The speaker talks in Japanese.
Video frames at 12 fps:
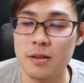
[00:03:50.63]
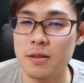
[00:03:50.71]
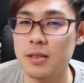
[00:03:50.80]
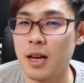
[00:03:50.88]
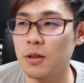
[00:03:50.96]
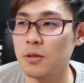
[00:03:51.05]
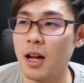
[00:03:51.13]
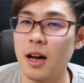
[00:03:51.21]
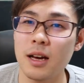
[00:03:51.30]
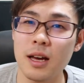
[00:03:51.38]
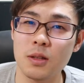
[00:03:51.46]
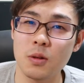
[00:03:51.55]
ユーザーの
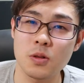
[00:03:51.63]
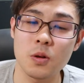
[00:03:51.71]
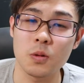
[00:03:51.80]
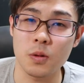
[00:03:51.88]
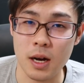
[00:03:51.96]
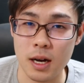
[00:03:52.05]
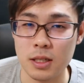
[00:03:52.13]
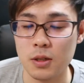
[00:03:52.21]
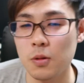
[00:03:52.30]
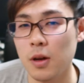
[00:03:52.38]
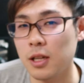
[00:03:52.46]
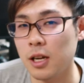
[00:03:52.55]
ターゲット層とか、
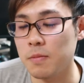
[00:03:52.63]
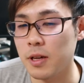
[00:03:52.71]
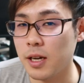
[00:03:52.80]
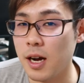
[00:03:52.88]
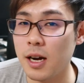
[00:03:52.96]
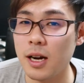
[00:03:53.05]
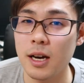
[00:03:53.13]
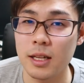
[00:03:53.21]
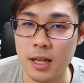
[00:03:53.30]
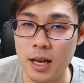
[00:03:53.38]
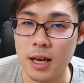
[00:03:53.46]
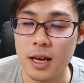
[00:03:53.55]
そのあたりまで考
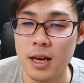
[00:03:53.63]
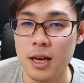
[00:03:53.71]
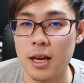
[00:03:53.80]
えて、